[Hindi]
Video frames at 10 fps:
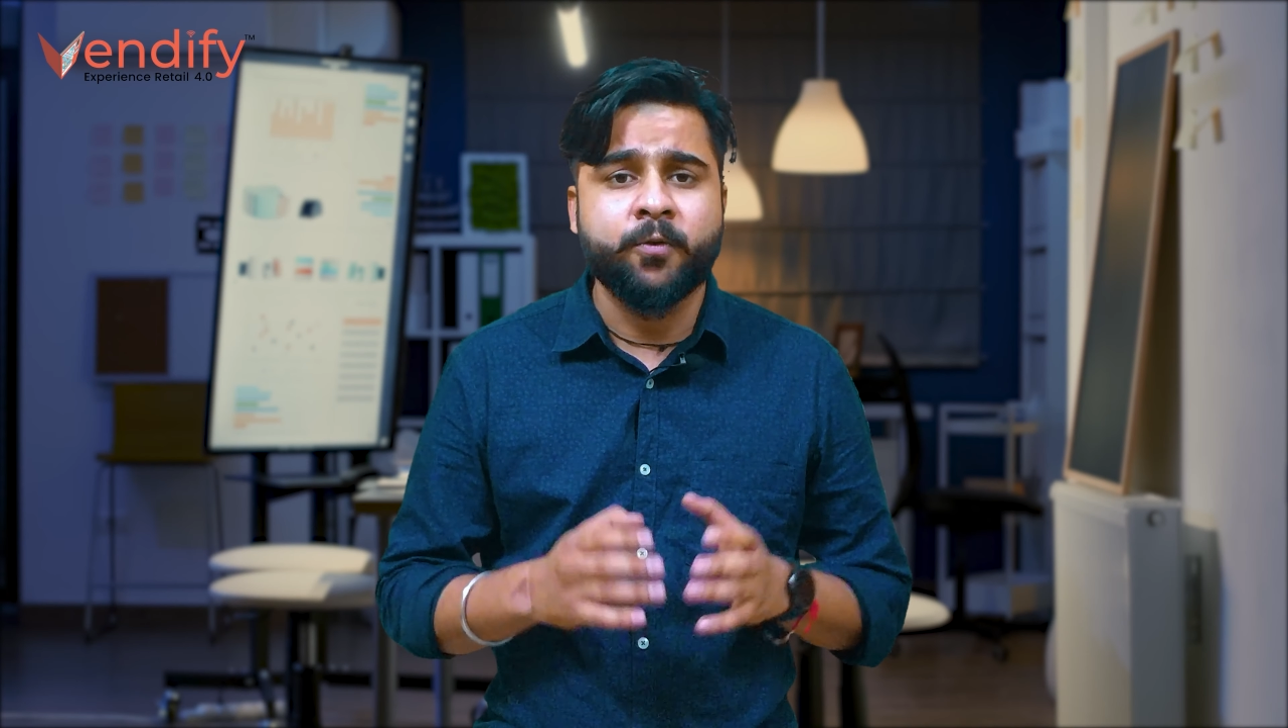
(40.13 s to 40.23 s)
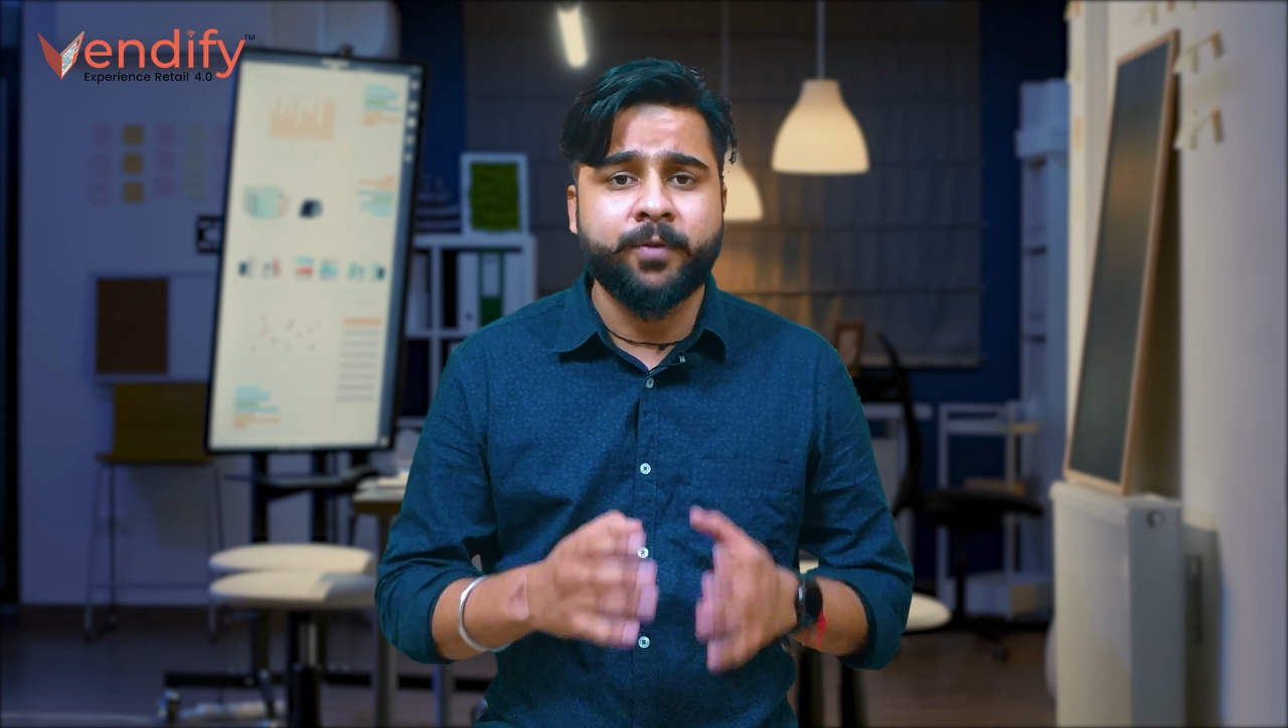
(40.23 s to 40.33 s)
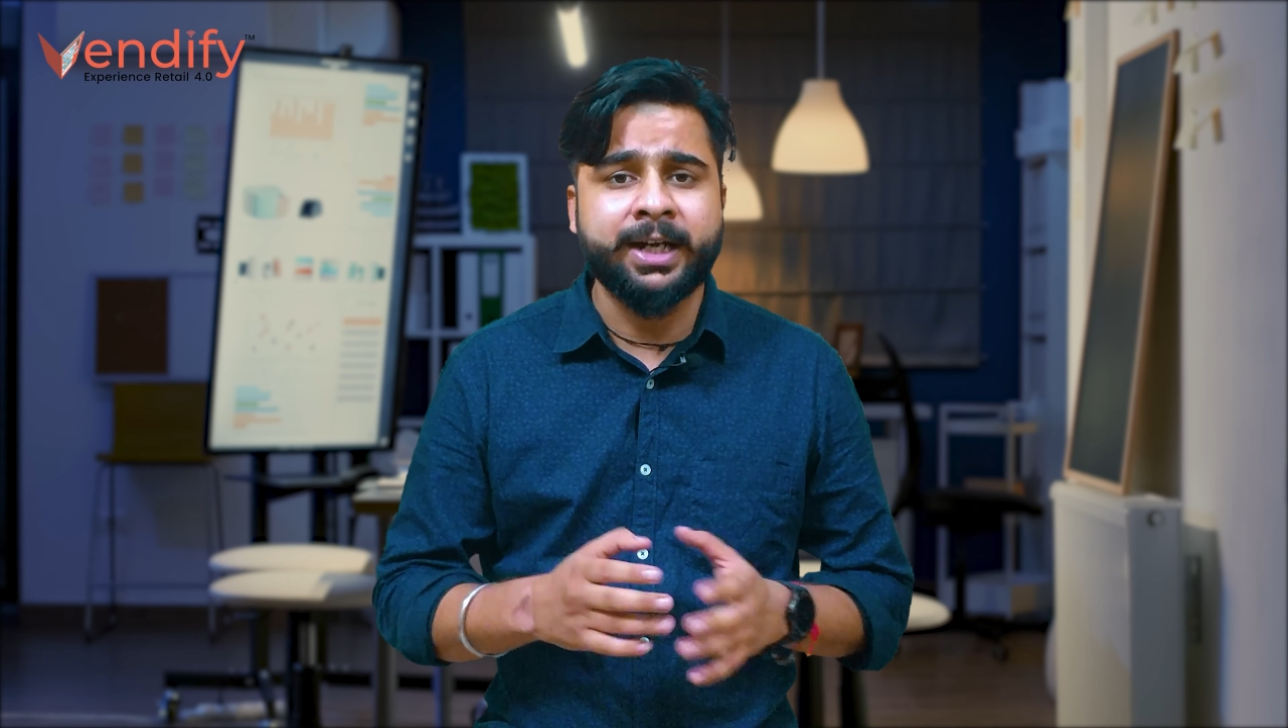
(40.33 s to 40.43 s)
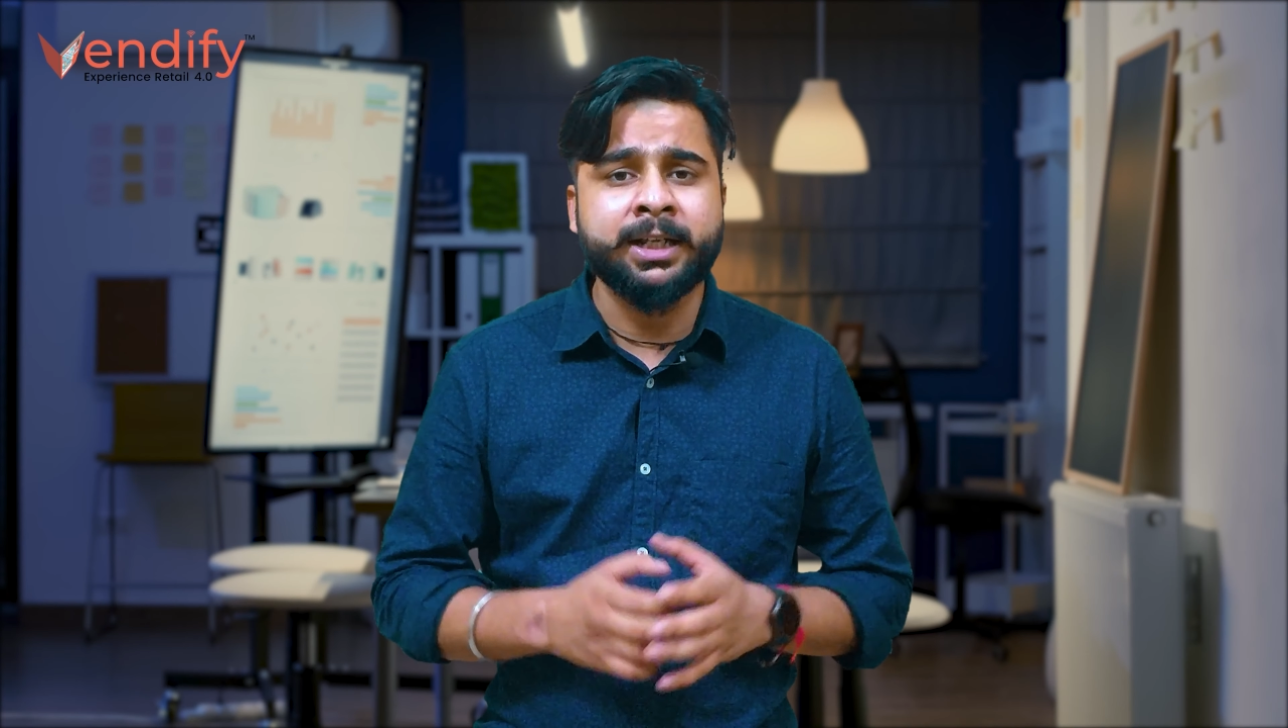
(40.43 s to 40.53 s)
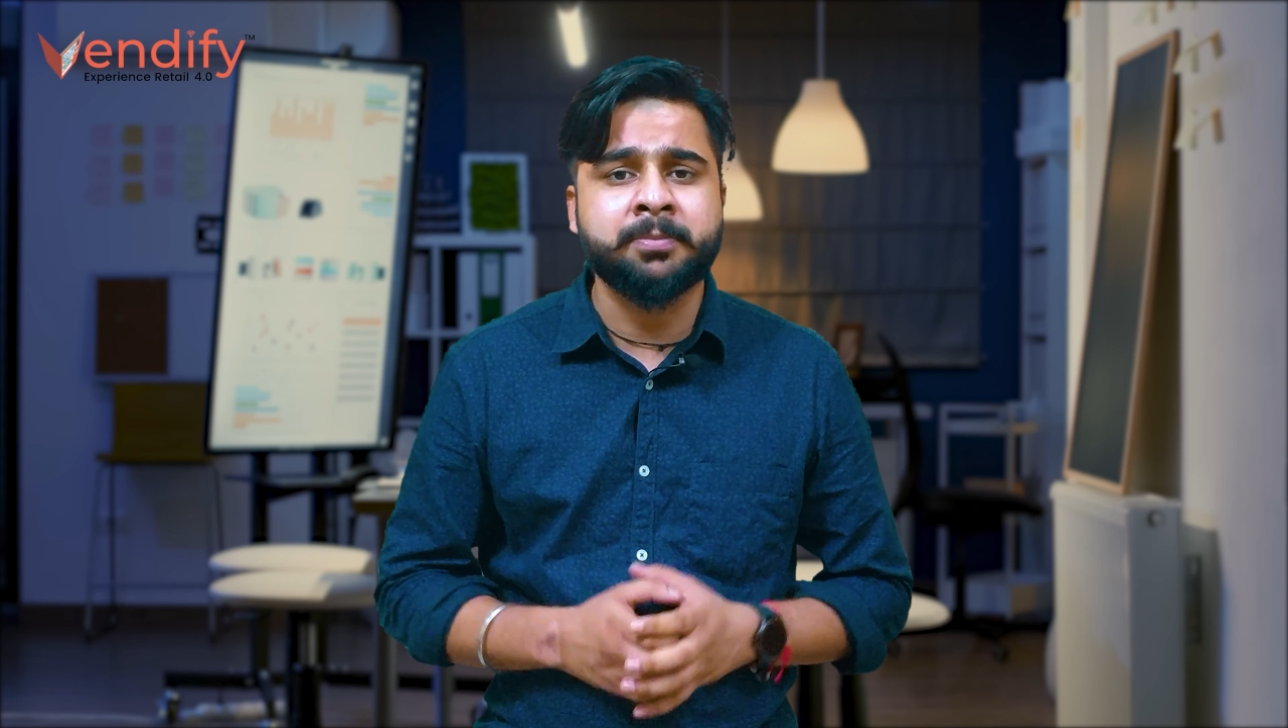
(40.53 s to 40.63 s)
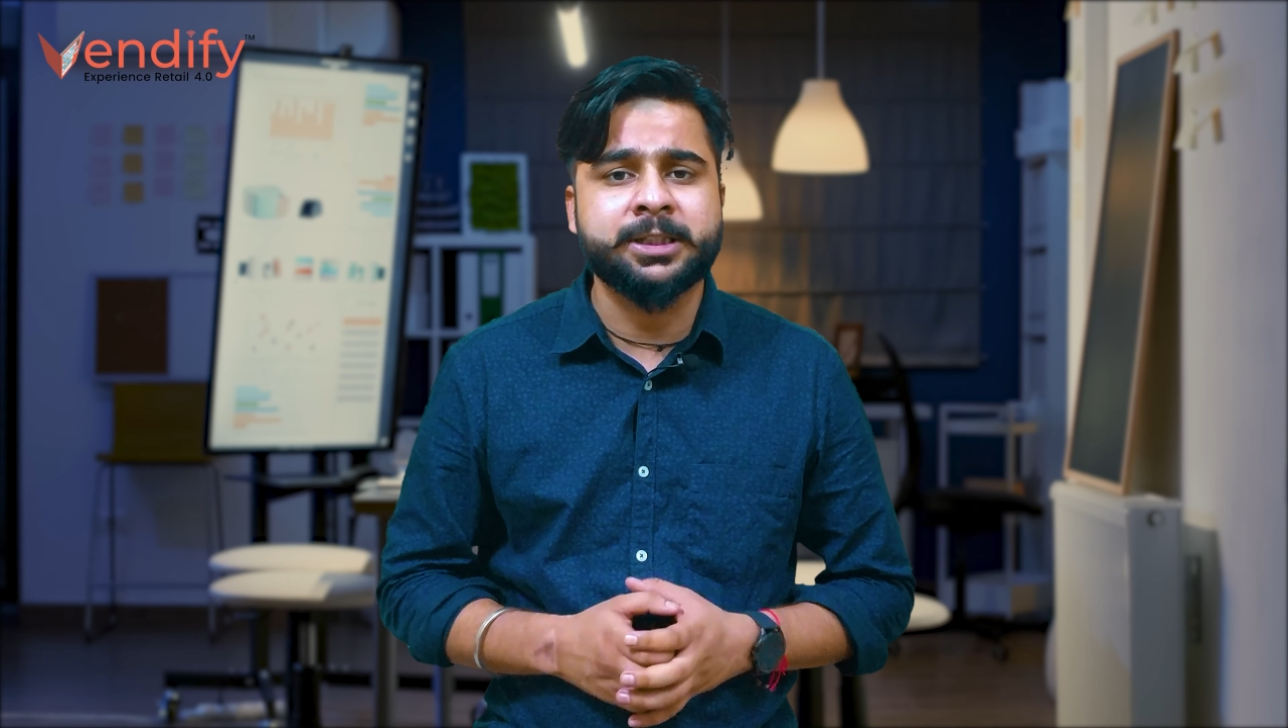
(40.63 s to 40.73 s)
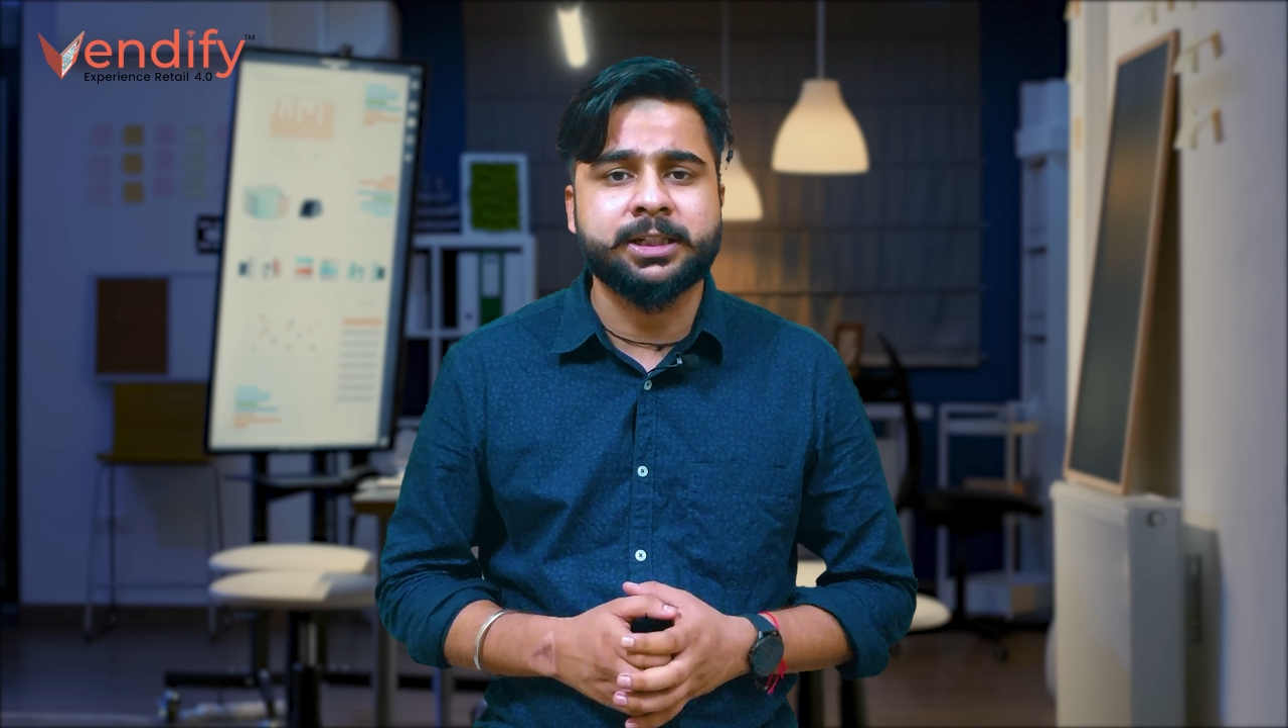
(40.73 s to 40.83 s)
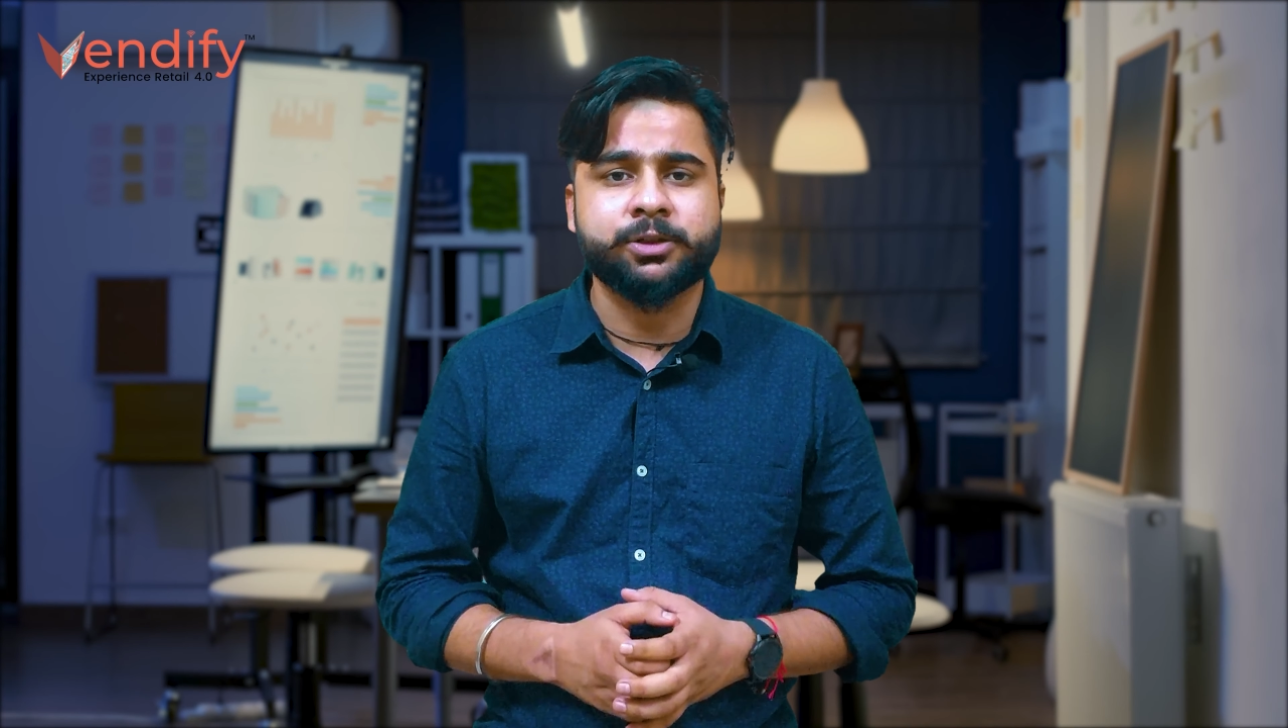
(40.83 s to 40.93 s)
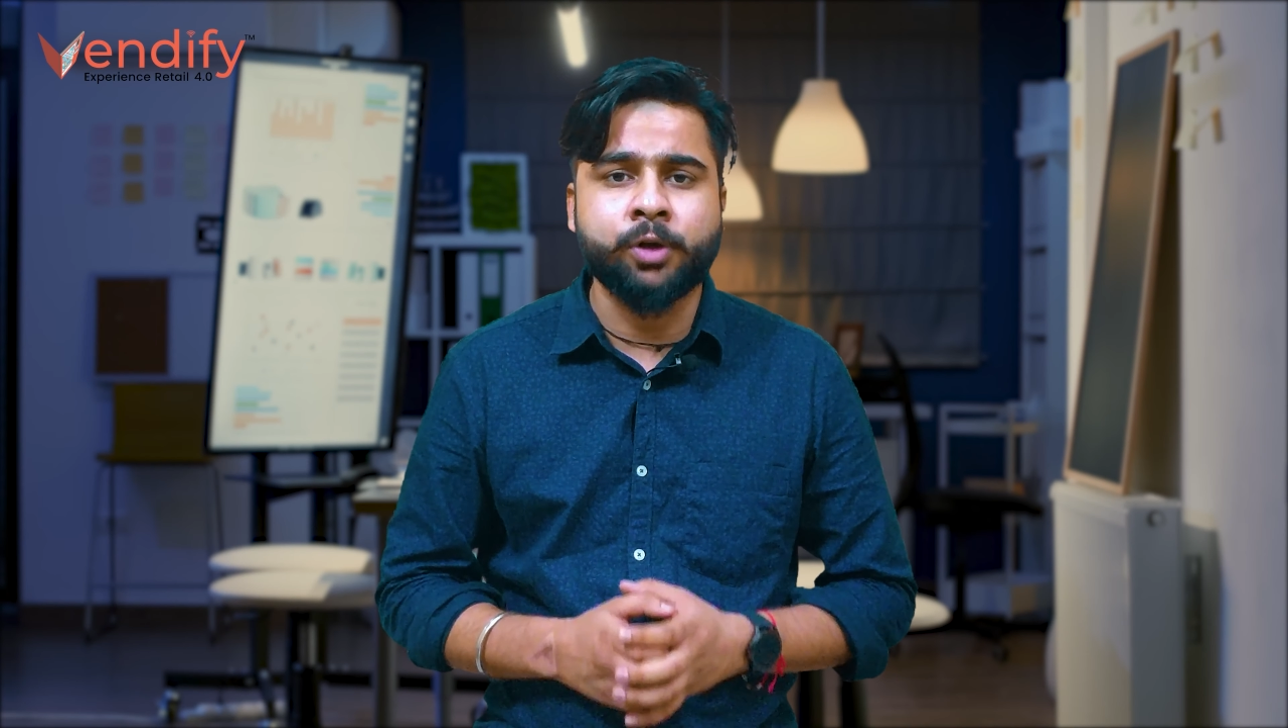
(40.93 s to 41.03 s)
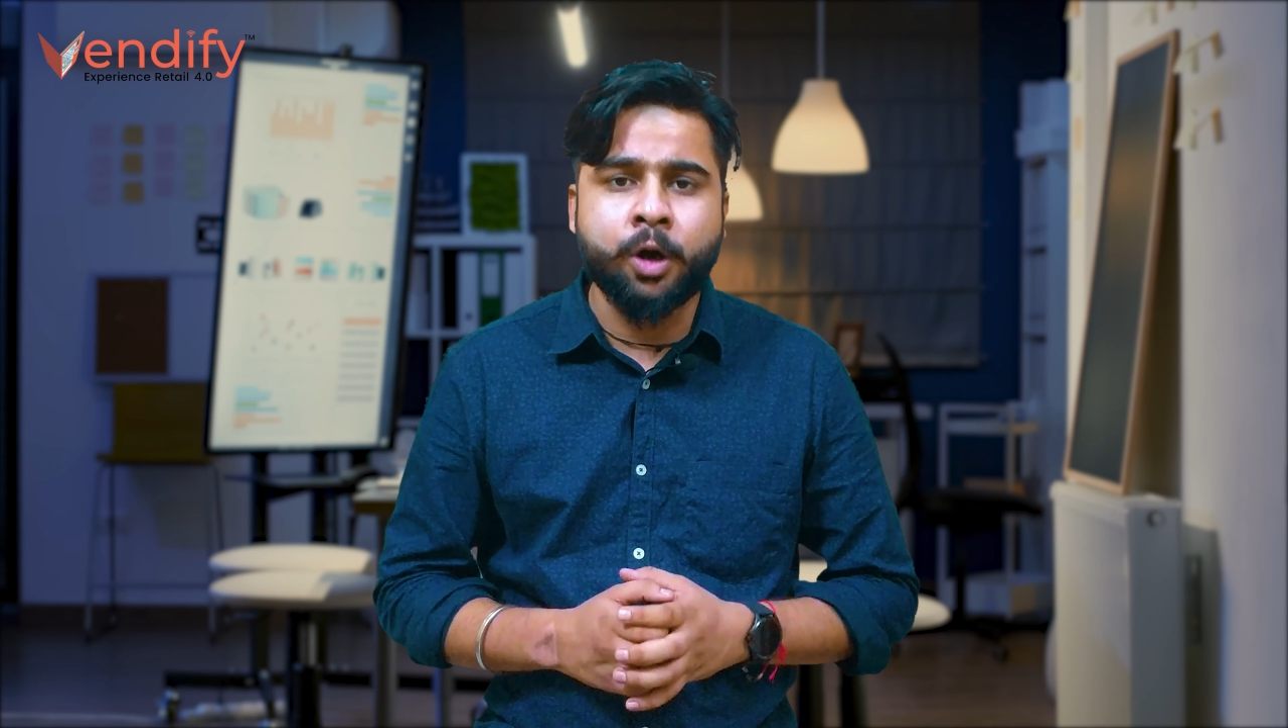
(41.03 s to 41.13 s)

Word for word: वेंडिंग बिजनेस को